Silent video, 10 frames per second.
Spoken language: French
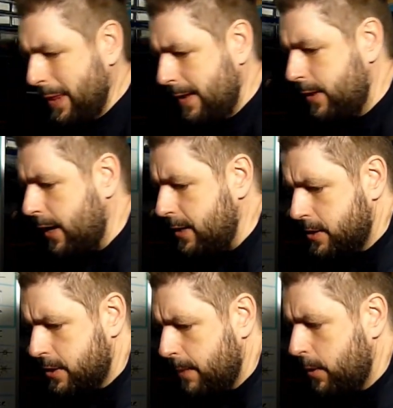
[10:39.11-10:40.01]
dans les
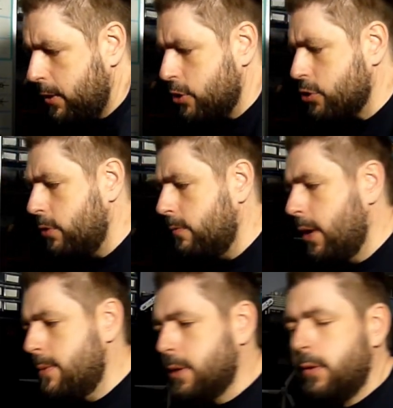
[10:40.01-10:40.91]
systèmes d'énergie
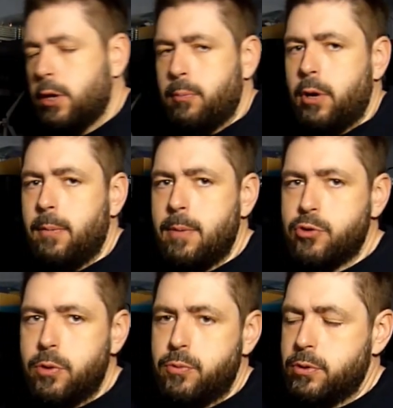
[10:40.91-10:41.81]
renouvelable, ça va être un peu la même
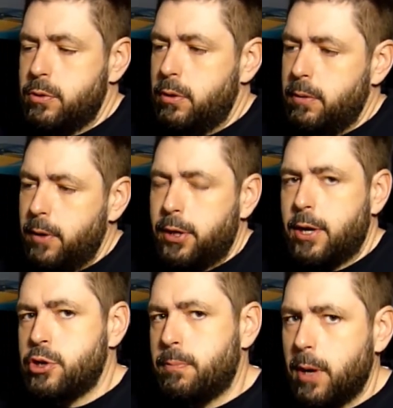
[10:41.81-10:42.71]
chose, le
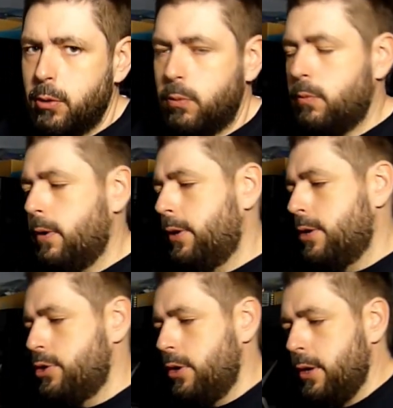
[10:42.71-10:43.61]
voltage des panneaux, voltage
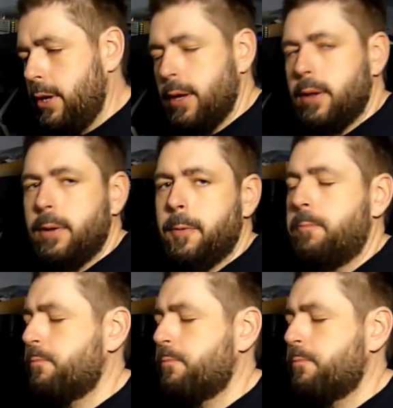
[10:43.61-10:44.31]
d'éoliennes,